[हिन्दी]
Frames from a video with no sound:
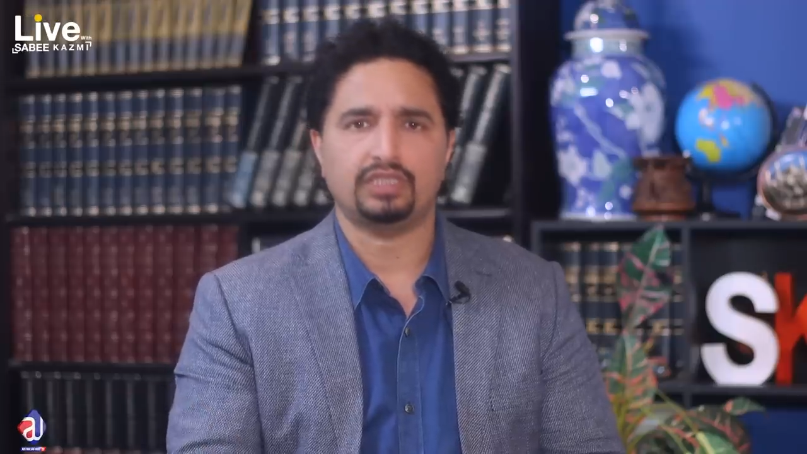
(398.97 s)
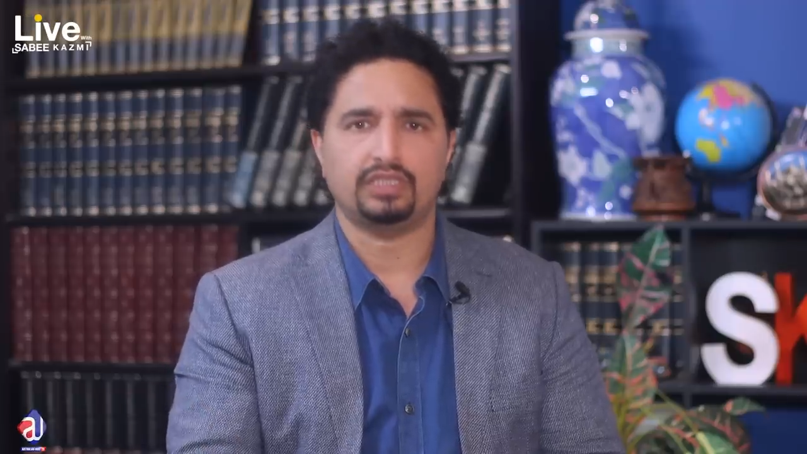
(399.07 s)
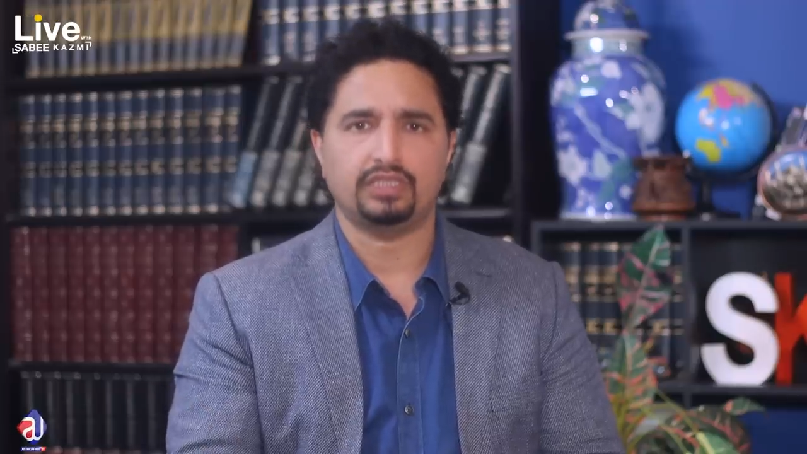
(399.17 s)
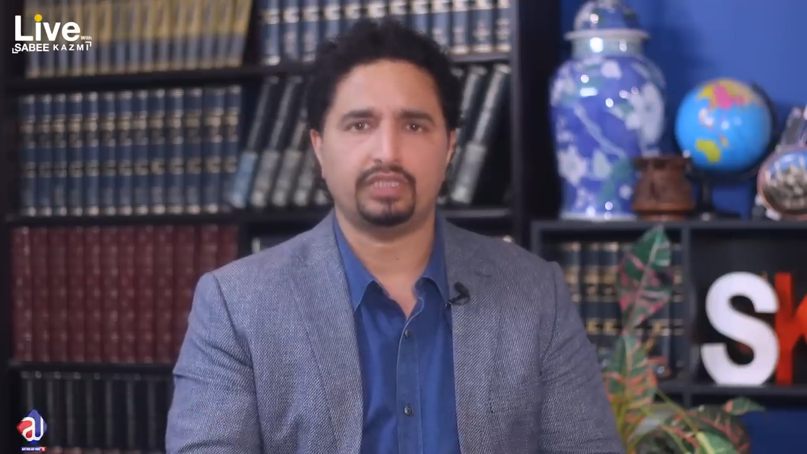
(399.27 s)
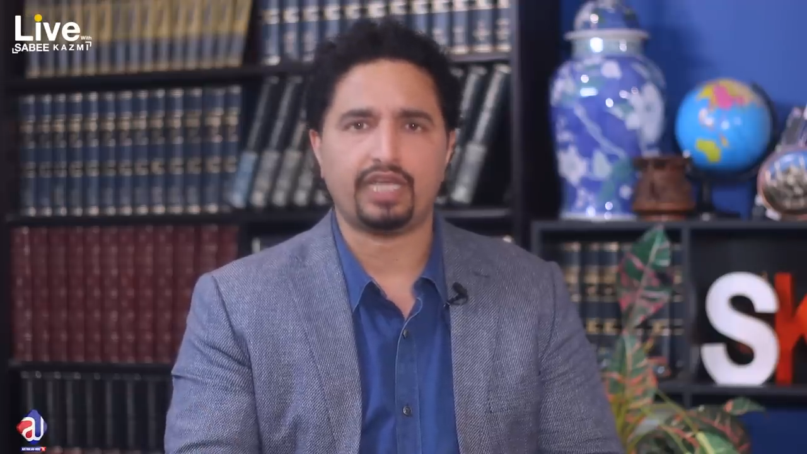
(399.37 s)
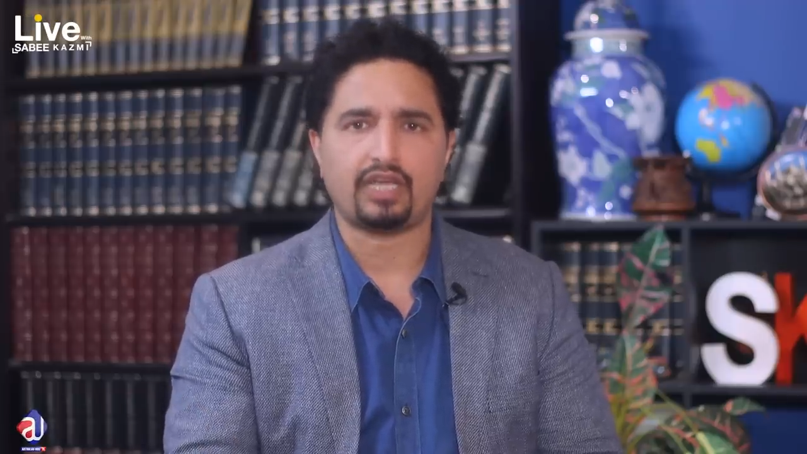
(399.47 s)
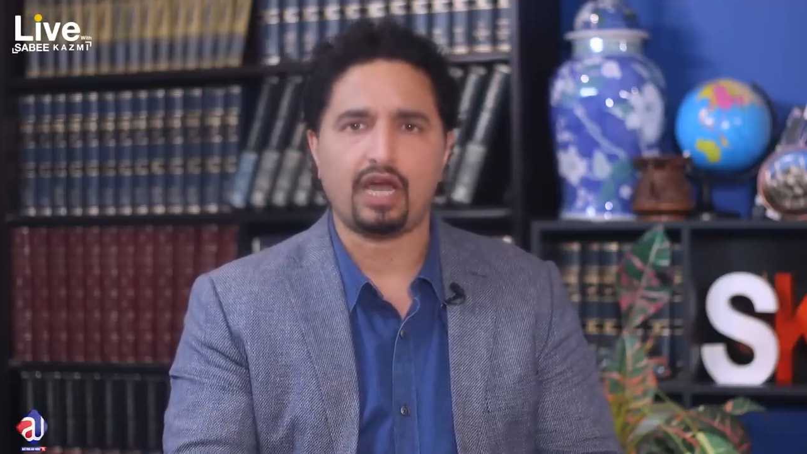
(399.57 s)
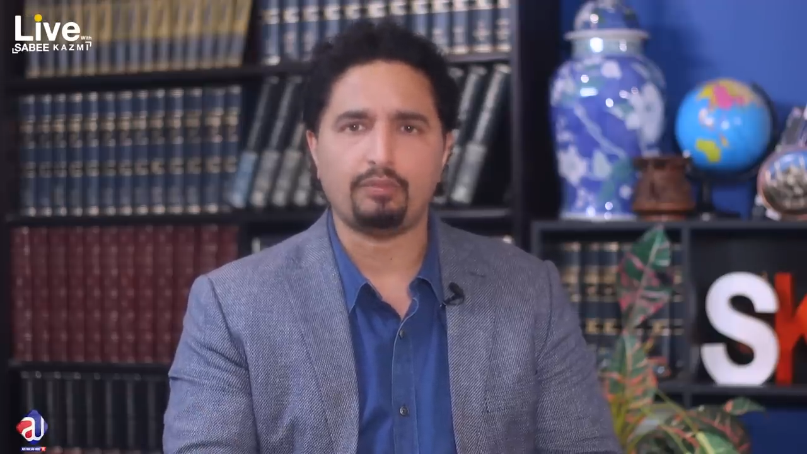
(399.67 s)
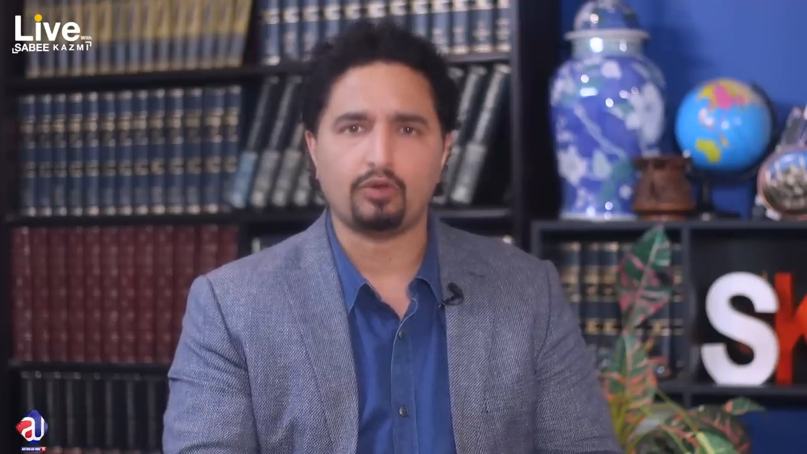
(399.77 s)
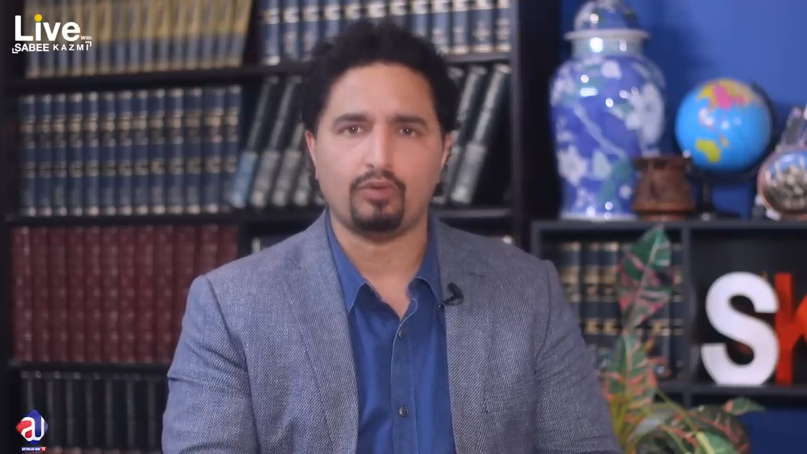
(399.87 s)
थी ये
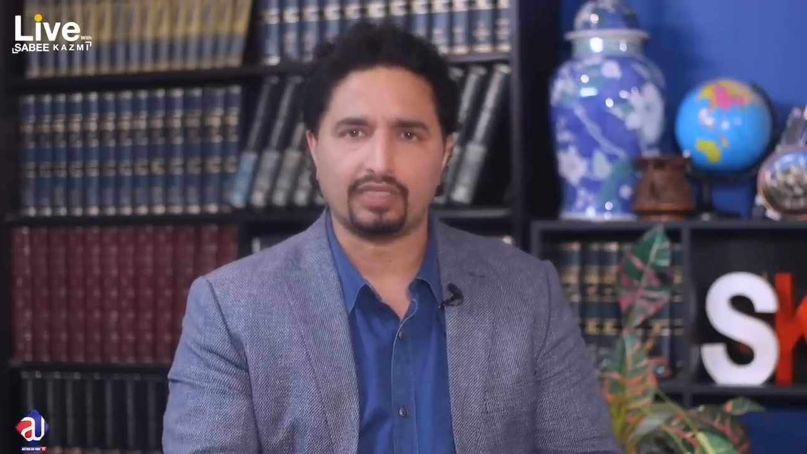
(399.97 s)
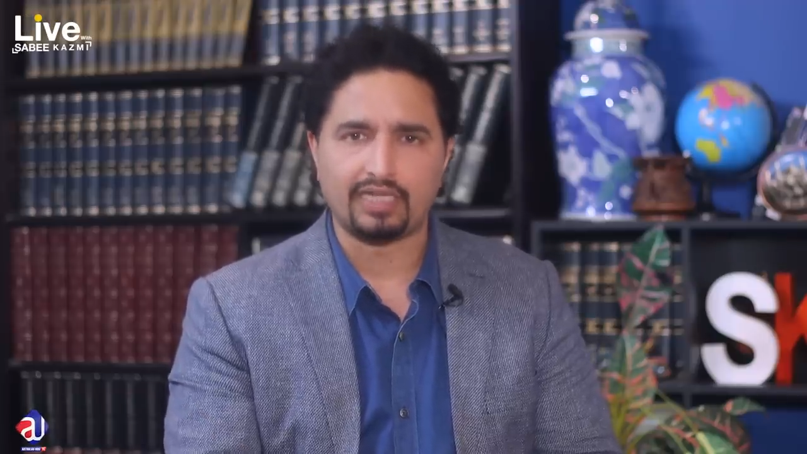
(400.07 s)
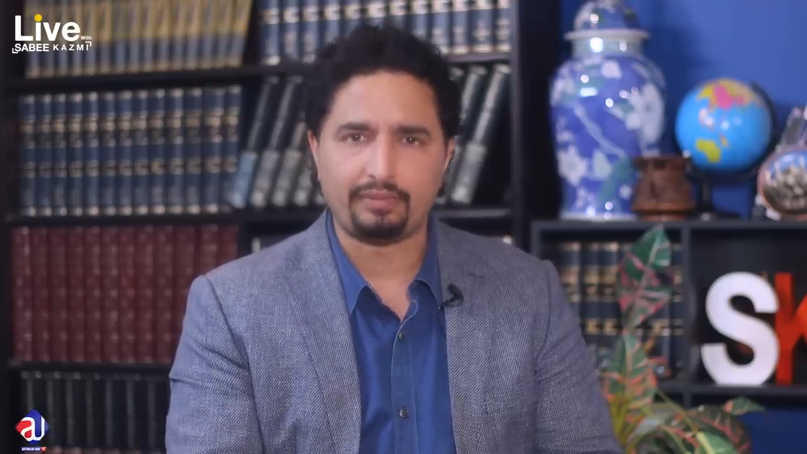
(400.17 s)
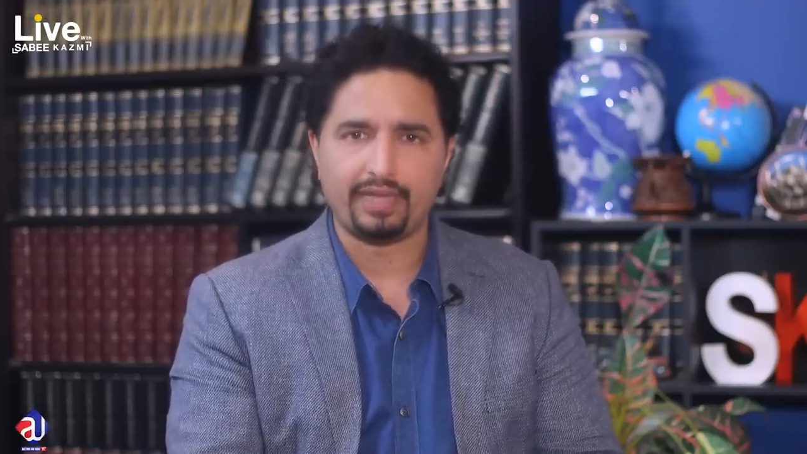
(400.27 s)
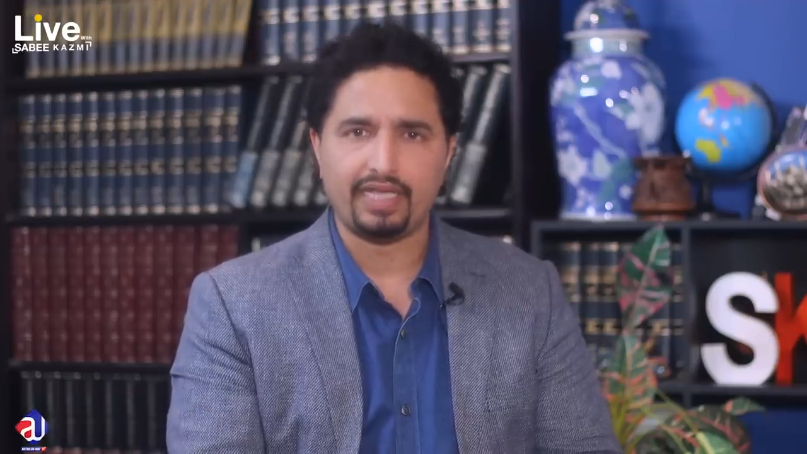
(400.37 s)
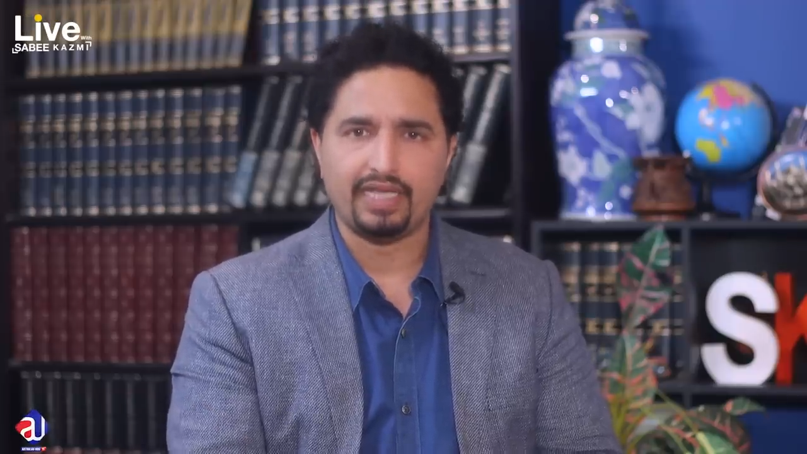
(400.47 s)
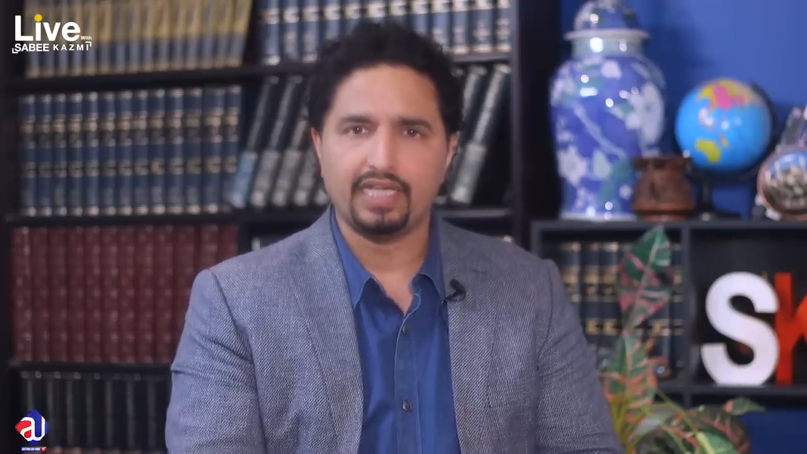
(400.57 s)
काम ग्वादर में